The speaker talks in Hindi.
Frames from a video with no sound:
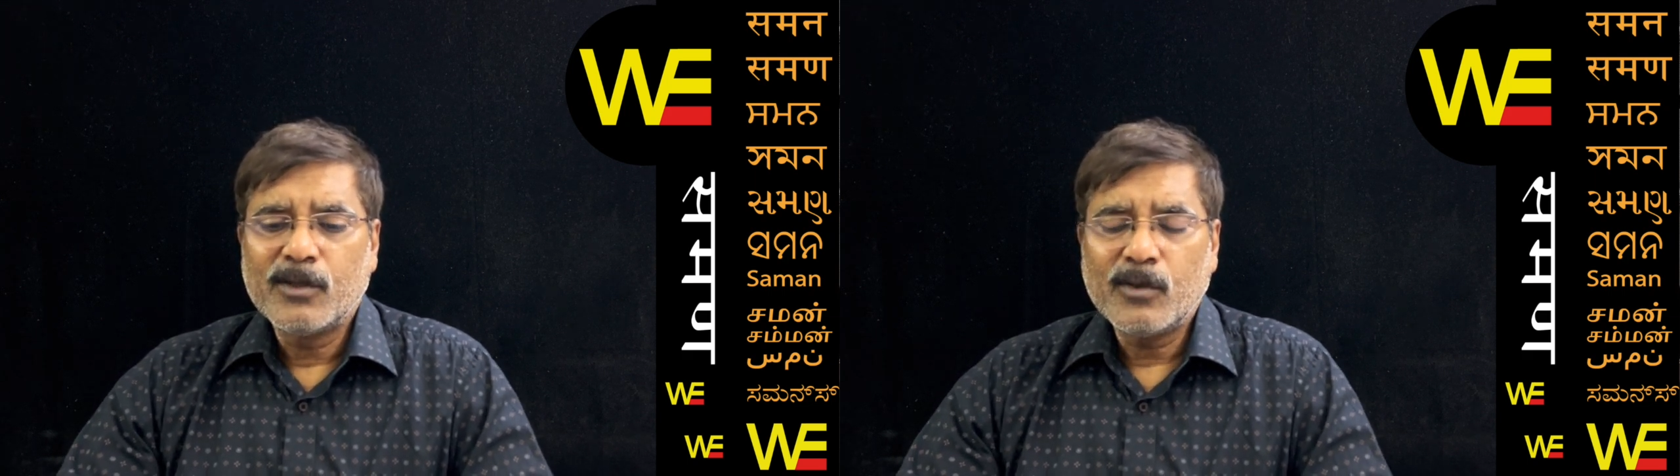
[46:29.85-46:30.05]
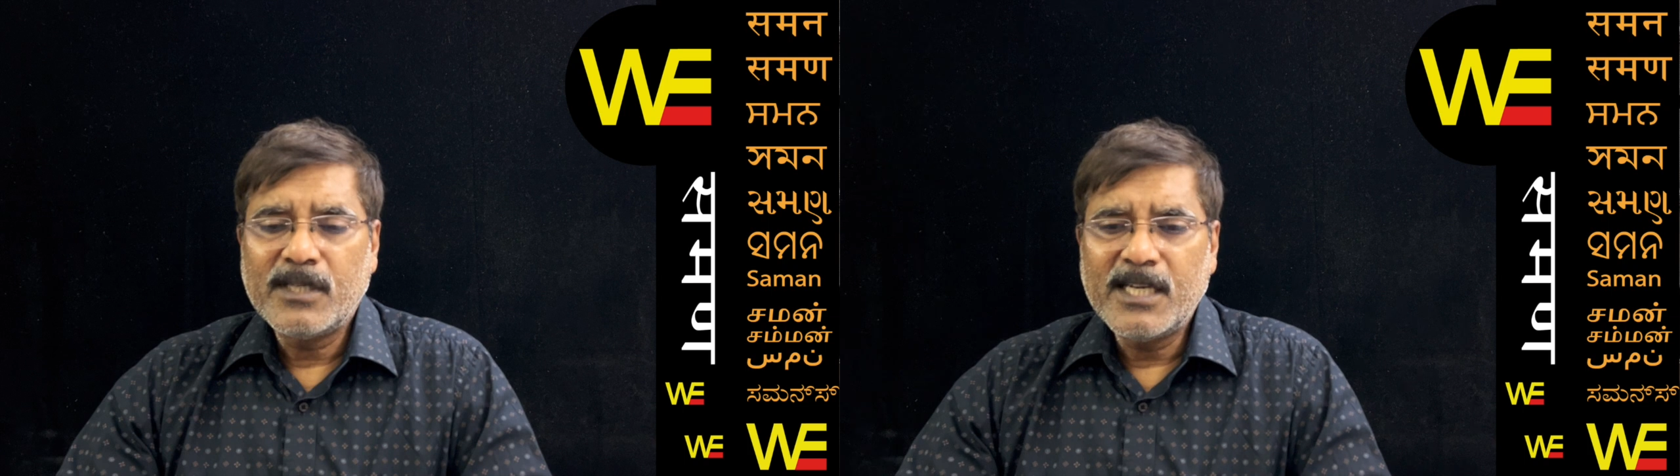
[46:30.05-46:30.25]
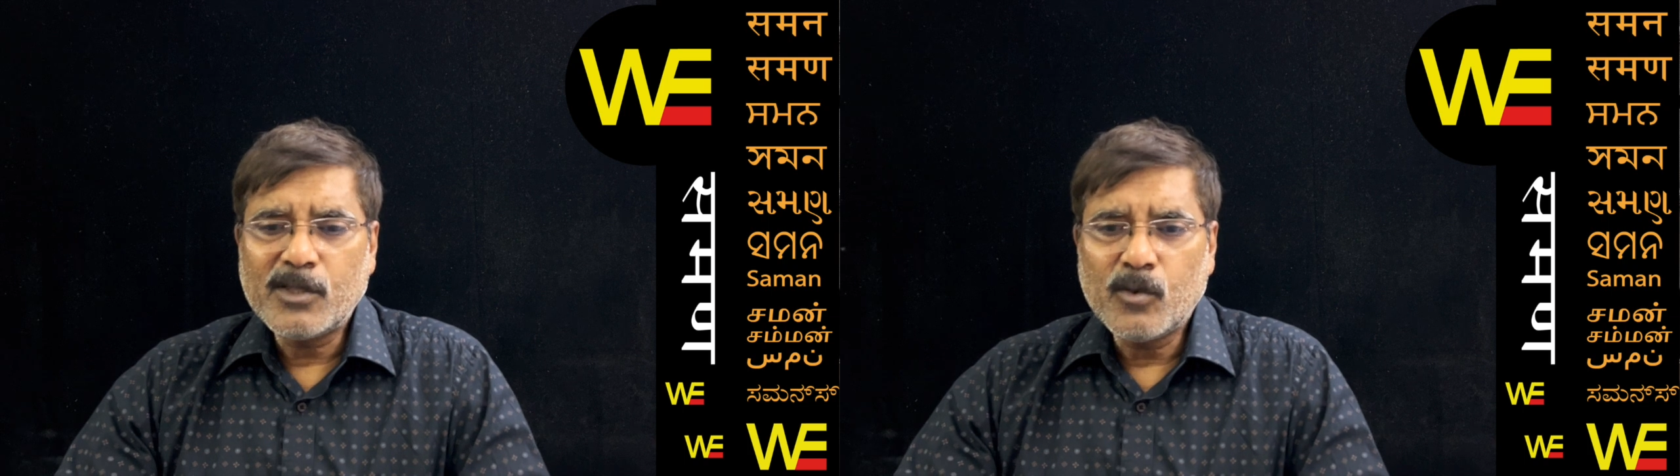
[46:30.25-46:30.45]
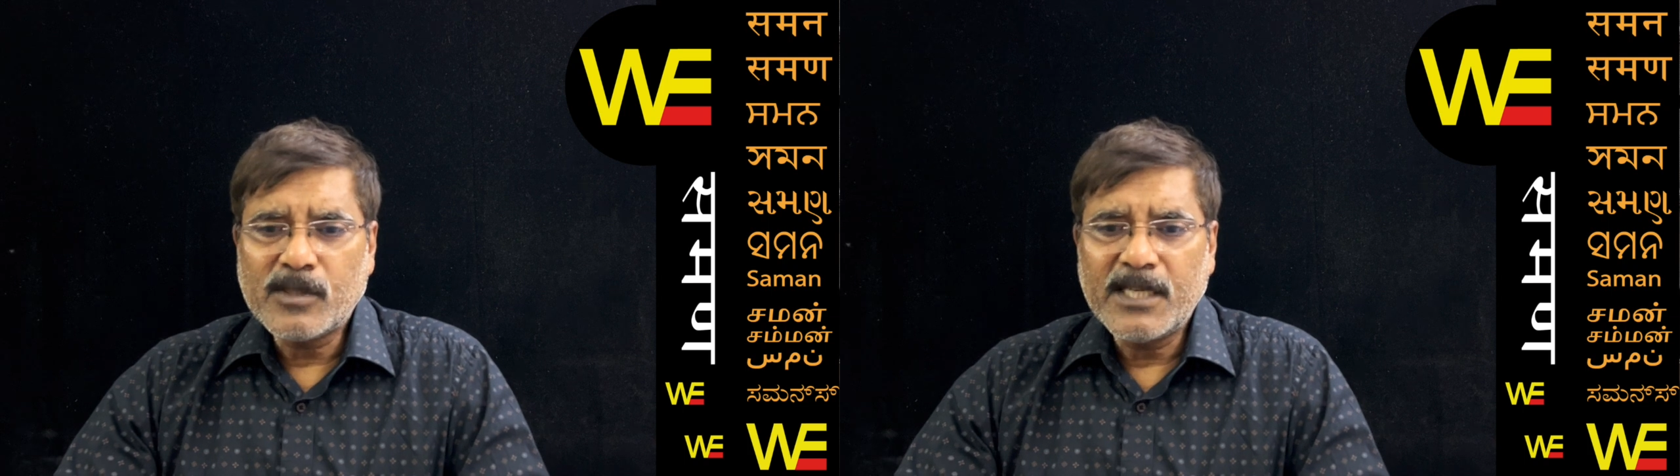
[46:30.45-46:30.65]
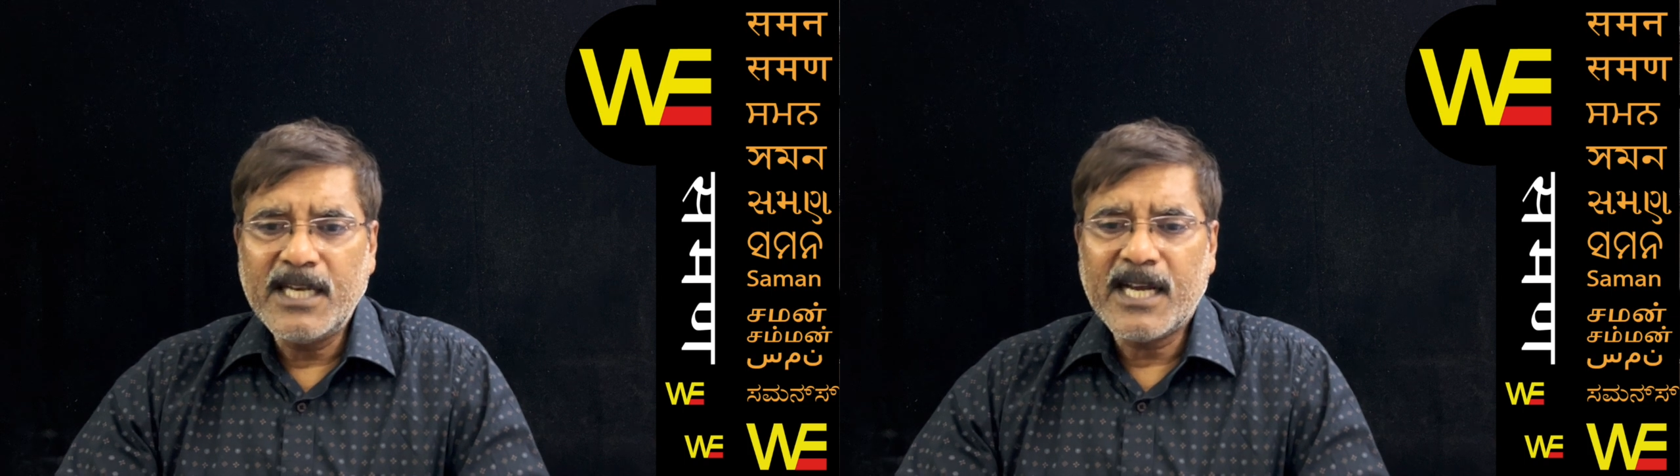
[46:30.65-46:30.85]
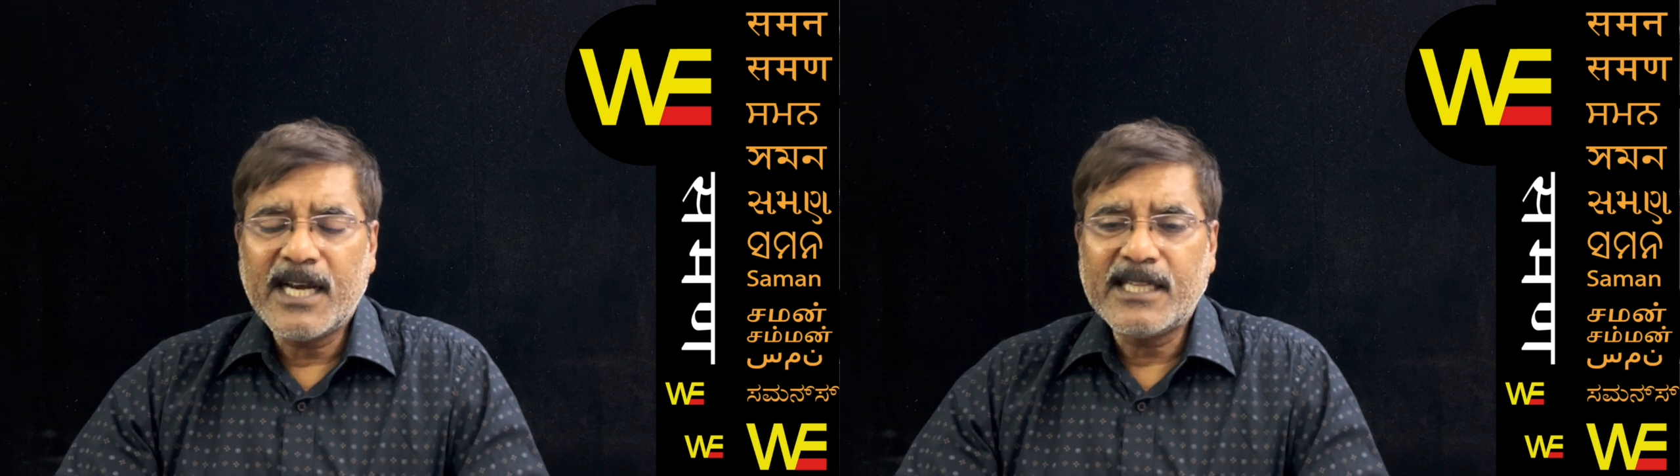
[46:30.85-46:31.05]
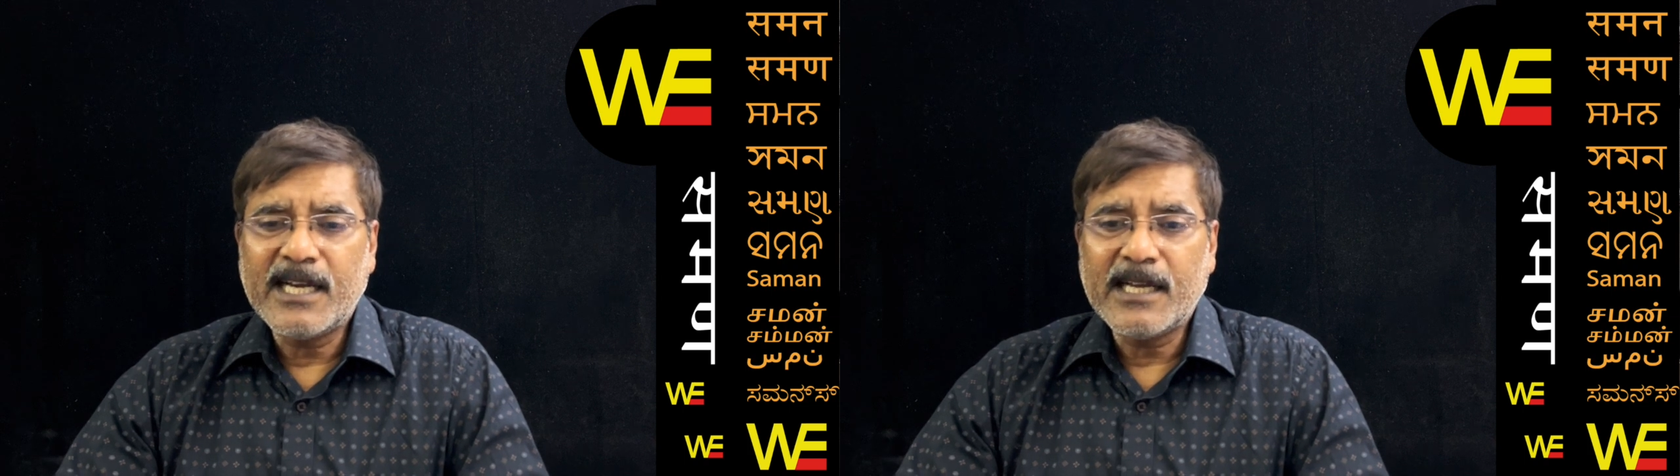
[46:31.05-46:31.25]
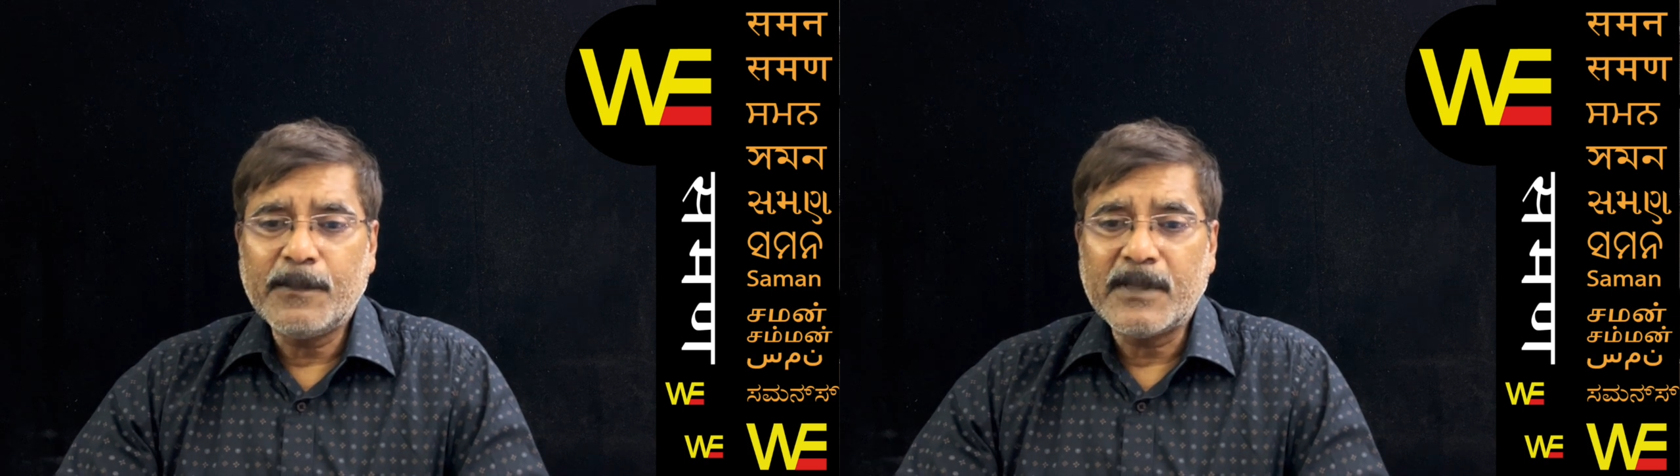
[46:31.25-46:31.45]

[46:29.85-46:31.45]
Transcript: तो ये सोच के नहीं लगा था कि